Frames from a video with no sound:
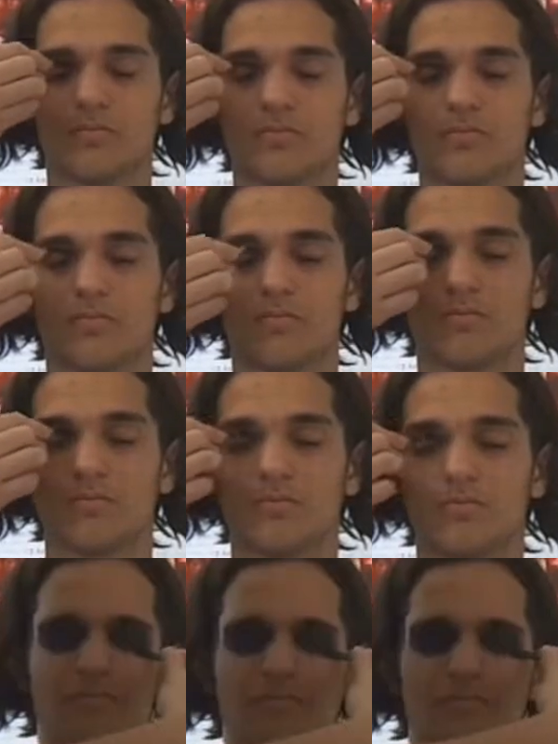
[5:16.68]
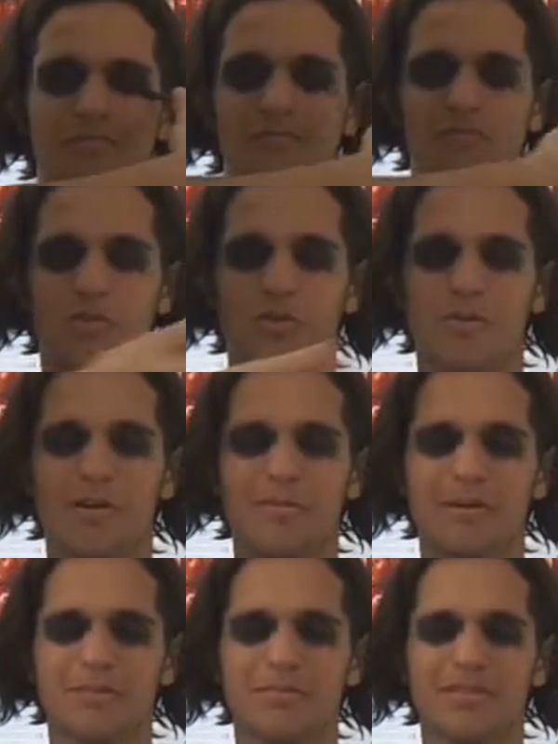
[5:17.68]
maş- ma- e-
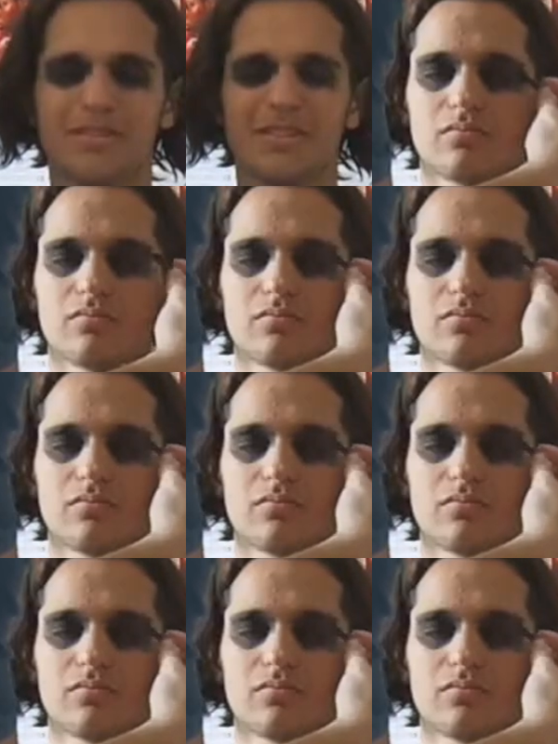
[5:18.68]
makyajını yapalım.